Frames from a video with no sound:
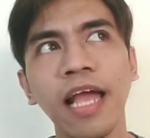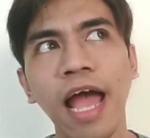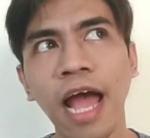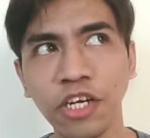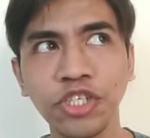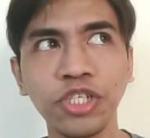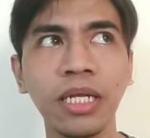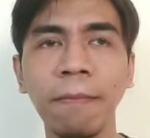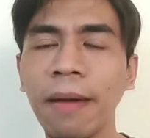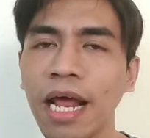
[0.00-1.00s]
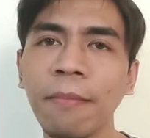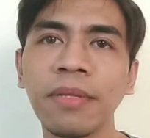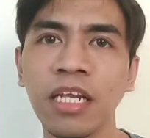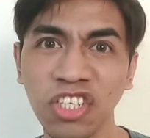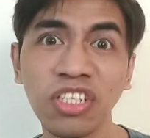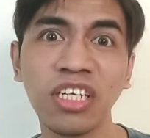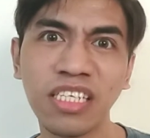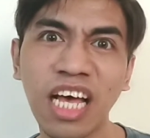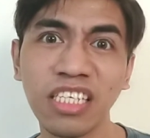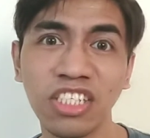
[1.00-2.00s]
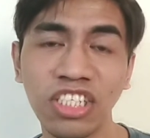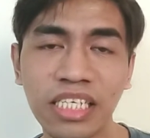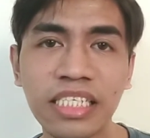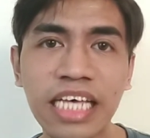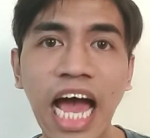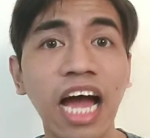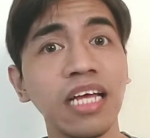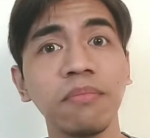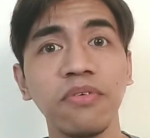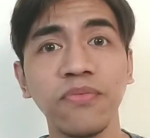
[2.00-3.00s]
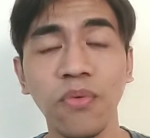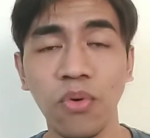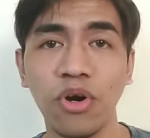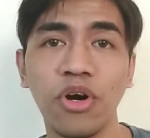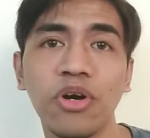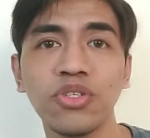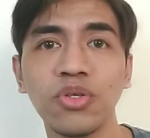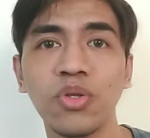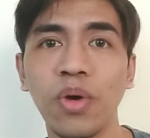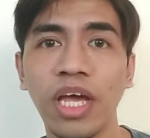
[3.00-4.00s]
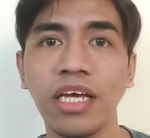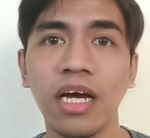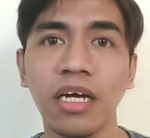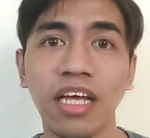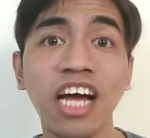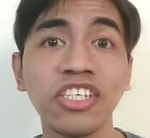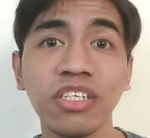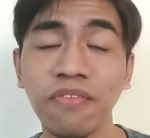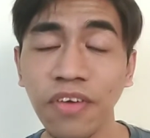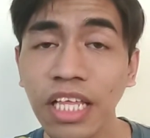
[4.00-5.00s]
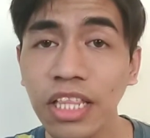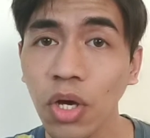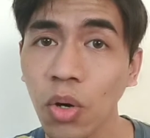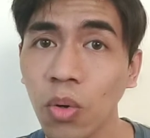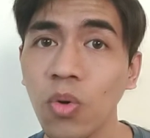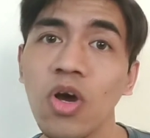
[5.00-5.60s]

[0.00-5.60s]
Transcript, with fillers: Actually, marami na rin nagsasuggest sa akin before to do a uh, reaction video.